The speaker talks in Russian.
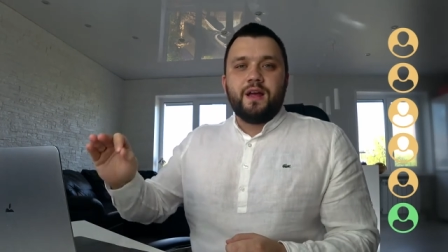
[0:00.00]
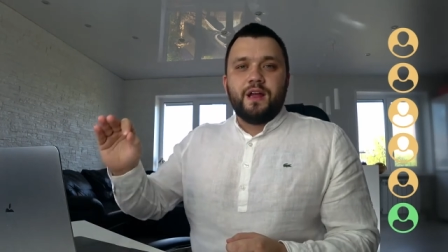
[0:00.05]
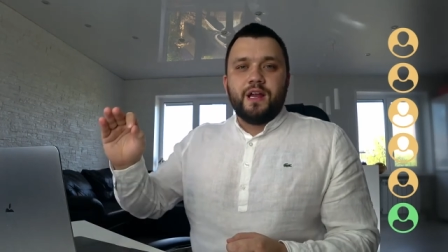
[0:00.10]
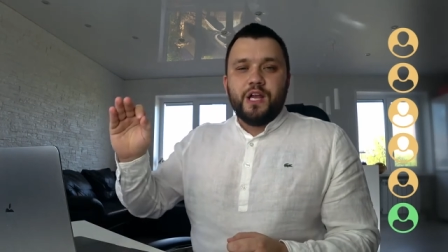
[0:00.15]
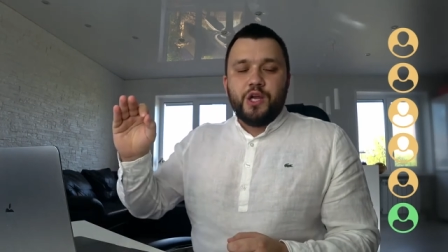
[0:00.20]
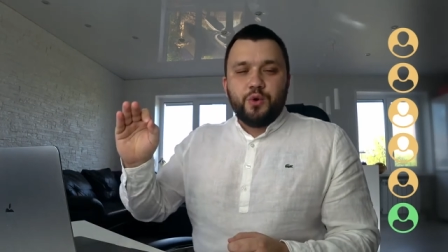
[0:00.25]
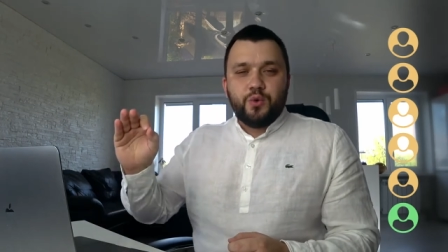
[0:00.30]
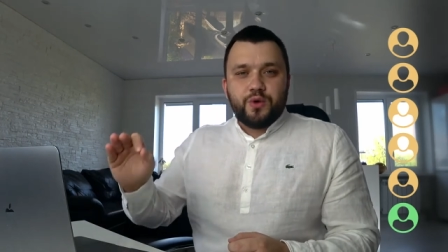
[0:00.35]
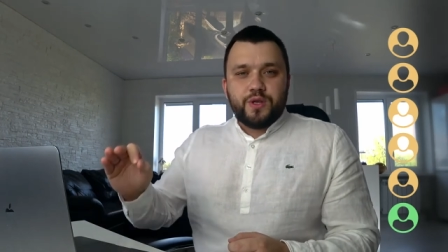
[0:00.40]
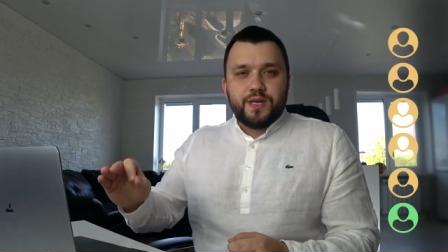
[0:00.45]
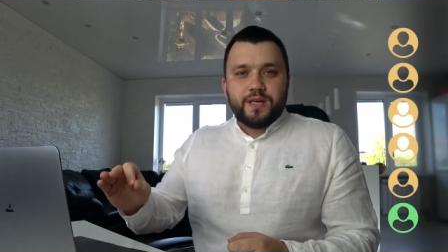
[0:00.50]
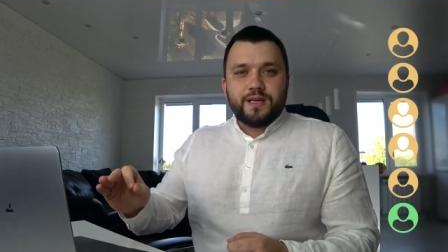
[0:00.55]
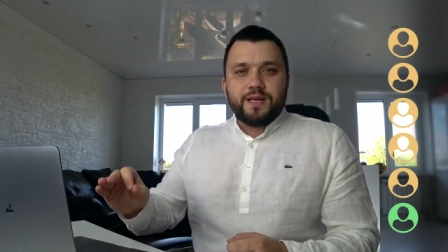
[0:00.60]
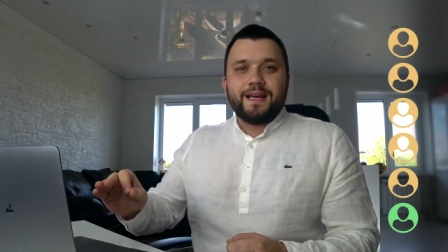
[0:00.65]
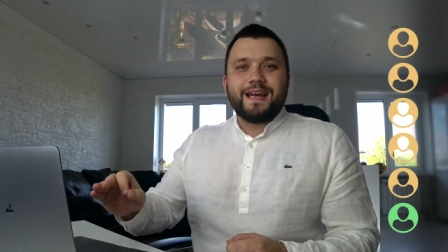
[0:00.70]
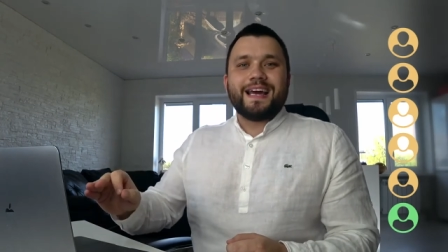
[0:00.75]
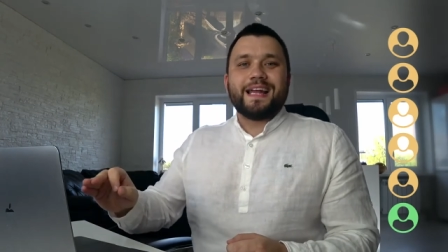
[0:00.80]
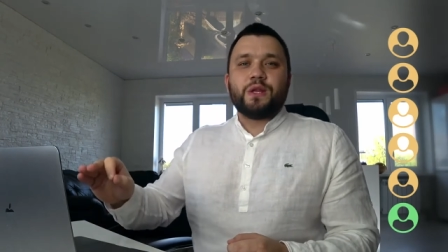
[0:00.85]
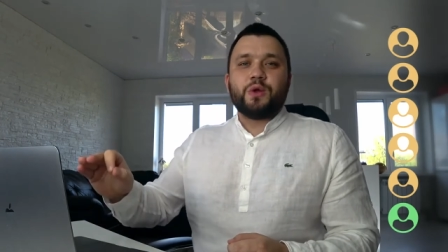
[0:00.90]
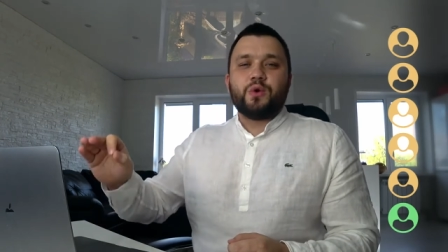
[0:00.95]
Люди,
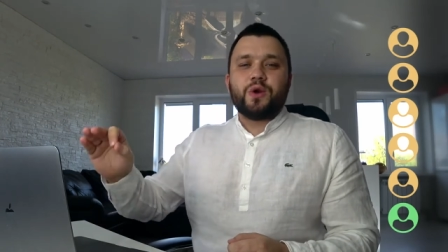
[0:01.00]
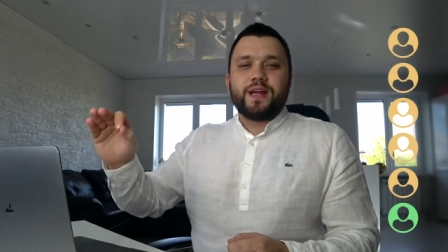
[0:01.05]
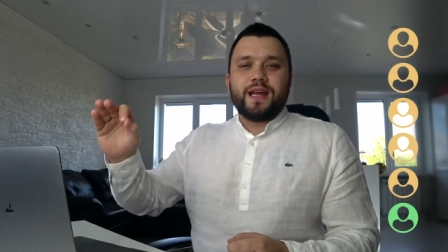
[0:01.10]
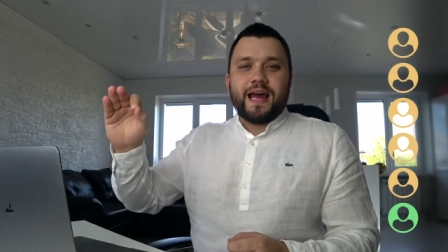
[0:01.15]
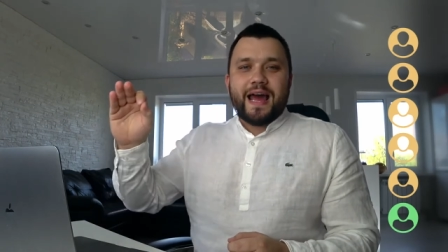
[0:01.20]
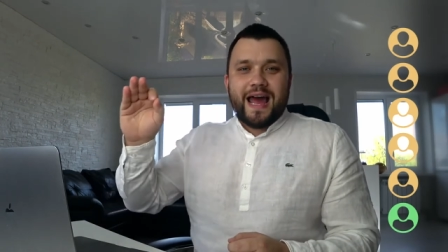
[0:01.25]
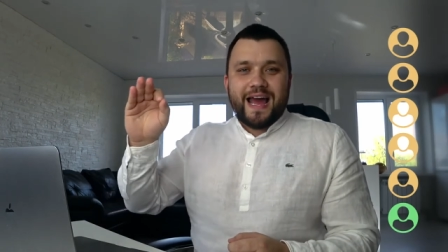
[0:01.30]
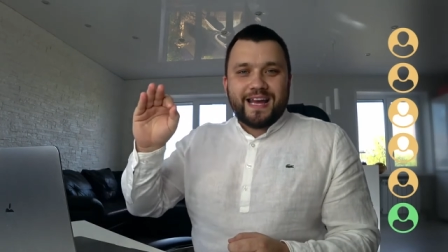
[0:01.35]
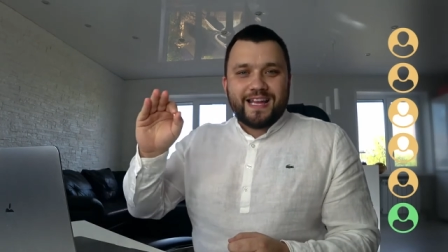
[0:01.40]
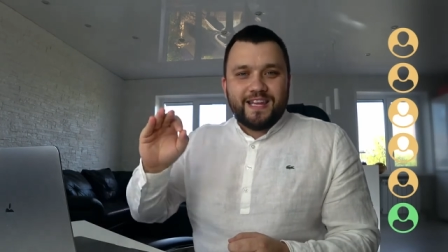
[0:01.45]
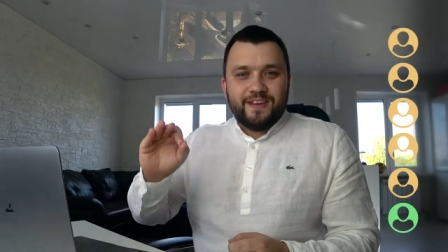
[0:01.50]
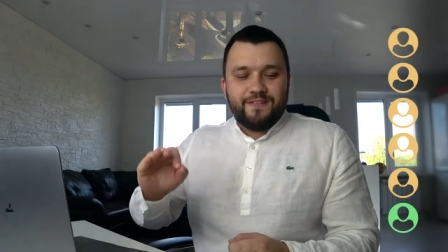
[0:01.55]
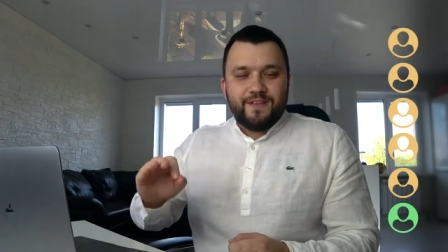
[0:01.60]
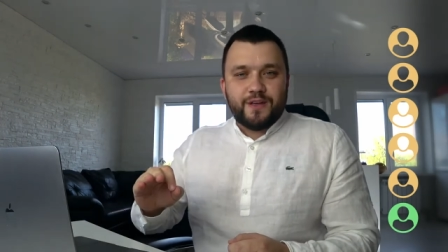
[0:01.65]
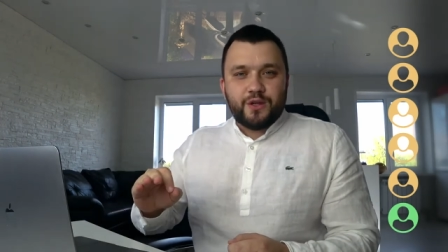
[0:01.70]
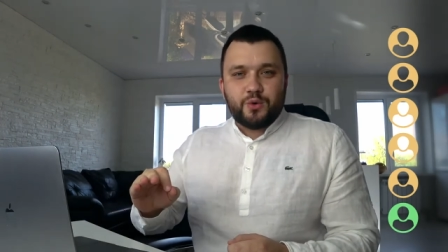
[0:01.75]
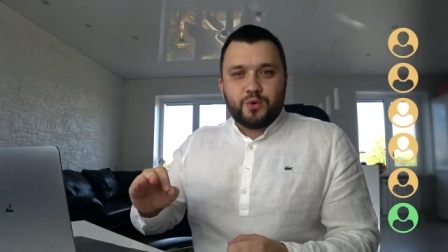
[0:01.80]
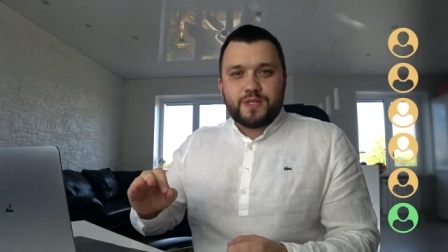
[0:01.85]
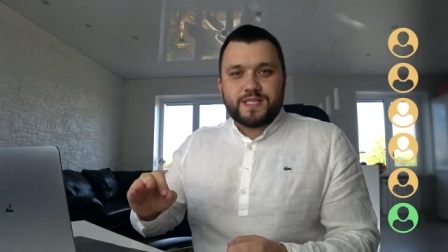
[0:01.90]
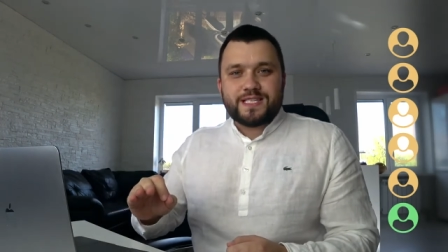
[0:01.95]
которые
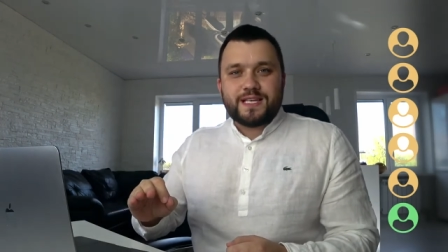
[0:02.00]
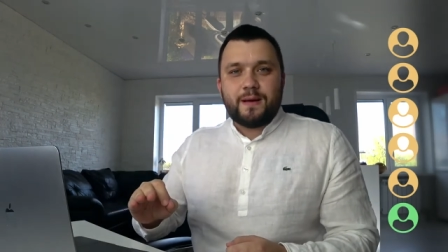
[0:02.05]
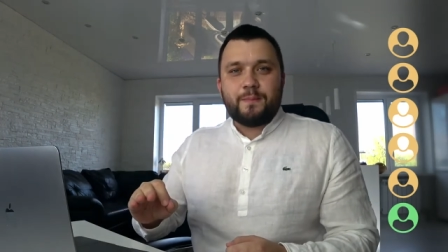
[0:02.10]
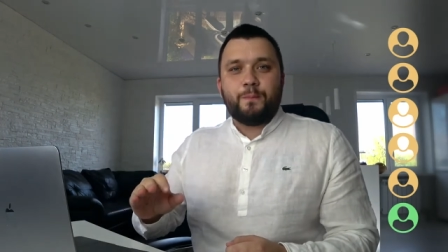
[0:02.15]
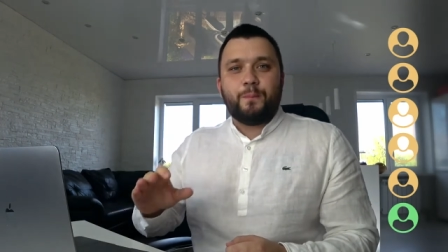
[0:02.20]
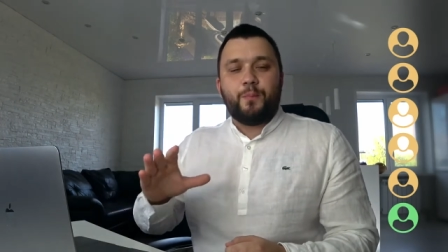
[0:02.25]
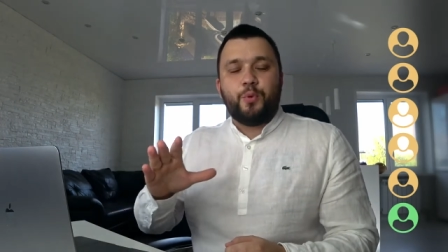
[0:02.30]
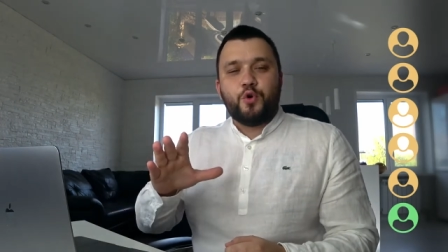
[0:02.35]
активируются